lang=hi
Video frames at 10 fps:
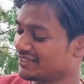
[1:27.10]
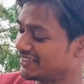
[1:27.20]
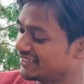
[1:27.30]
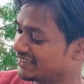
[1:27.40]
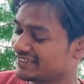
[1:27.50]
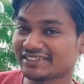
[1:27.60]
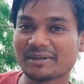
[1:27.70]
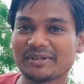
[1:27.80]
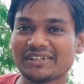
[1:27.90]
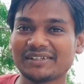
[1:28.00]
कि
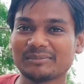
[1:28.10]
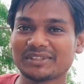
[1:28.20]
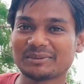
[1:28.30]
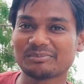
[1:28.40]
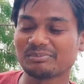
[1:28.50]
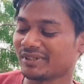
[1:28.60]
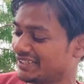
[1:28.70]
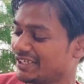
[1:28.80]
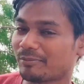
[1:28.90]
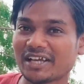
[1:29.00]
इसका मैं मतलब मैं
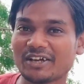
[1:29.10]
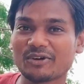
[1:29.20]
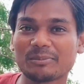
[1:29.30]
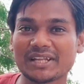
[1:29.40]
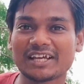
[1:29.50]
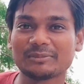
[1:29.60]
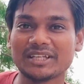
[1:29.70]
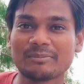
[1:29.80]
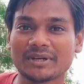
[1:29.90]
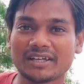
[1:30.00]
देख पाया और अपने हाथ में
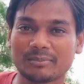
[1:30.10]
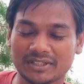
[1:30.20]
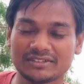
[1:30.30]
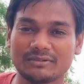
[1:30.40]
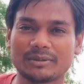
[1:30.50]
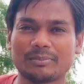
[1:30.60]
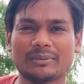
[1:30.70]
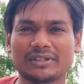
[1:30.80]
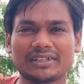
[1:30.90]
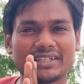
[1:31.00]
ले पाया अपना सिल्वर
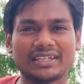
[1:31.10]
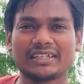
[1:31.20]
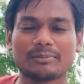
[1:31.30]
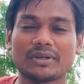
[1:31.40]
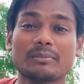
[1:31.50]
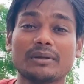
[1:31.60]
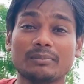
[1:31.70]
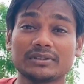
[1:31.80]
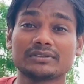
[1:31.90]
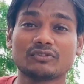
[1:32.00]
प्ले बटन ये लेकिन अपना मैं
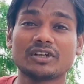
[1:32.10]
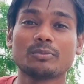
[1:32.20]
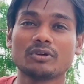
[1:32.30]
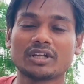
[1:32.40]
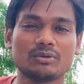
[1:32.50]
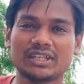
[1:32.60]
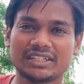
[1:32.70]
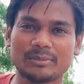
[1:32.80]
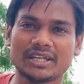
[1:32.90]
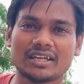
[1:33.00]
बस वर्ड बोल रहा हूँ
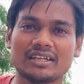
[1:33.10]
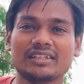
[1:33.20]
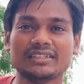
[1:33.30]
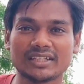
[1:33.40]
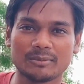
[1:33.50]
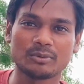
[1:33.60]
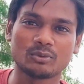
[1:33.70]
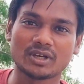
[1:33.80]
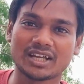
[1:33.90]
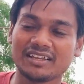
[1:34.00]
लेकिन ये मेरा है नहीं ये आप
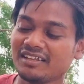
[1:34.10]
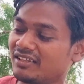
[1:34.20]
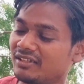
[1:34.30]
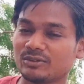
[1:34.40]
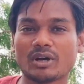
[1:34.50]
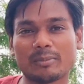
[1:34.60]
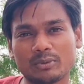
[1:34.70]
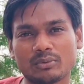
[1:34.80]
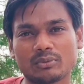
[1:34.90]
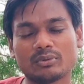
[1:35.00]
लोगों का है तो आप
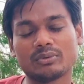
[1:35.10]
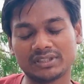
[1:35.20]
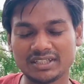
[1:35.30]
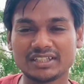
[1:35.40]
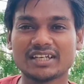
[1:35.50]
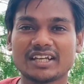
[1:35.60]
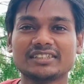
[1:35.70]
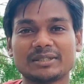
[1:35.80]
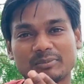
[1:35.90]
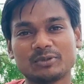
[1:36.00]
लोगों को दिल की
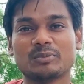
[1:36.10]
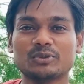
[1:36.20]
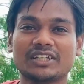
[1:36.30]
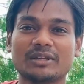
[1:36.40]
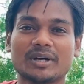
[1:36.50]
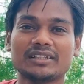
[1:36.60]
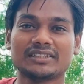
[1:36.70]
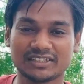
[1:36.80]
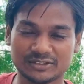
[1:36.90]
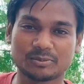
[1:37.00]
गहराई से बहुत बहुत धन्यवाद
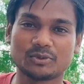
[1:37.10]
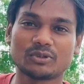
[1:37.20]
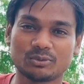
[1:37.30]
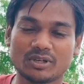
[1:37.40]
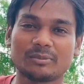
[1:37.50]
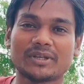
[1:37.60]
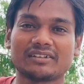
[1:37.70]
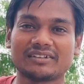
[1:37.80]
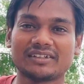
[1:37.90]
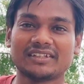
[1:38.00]
इतना सपोर्ट और दुलार प्यार
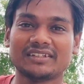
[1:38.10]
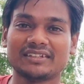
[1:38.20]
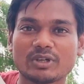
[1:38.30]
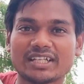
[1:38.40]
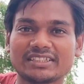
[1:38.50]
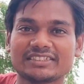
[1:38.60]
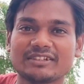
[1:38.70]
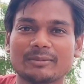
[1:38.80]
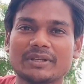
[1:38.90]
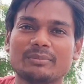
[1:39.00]
करने के लिए तो आज ये
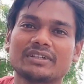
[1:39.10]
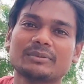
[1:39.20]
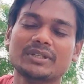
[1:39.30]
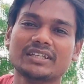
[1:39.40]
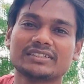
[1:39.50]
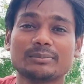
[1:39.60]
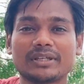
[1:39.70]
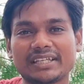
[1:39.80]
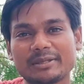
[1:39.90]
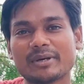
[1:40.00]
सिल्वर प्ले बटन मिलने से
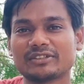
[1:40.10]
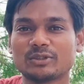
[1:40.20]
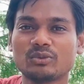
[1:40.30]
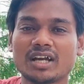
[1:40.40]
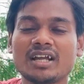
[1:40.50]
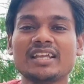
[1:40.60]
मैं एक ही बात कहूंगा